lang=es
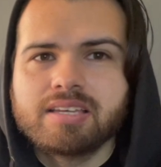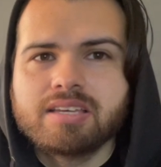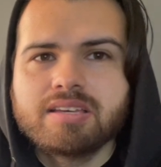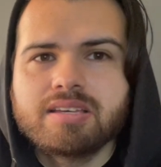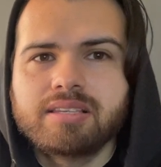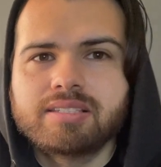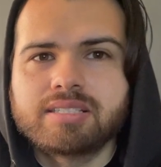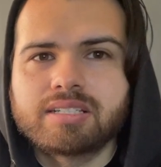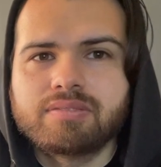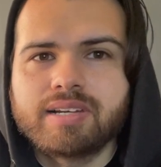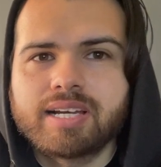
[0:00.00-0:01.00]
Eh, es que se
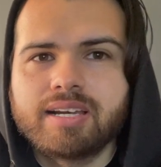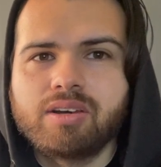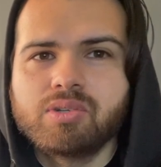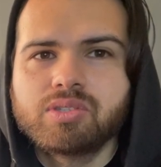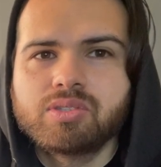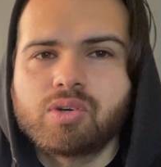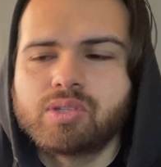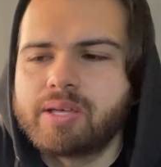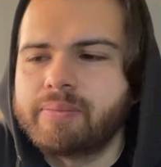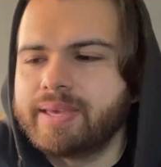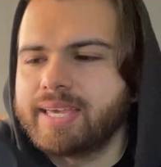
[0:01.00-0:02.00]
refleja la luz.
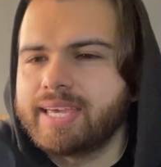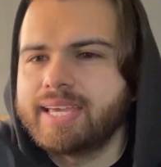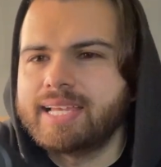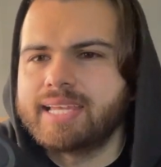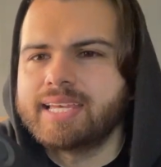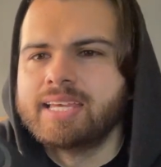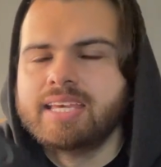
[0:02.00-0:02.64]
JBL.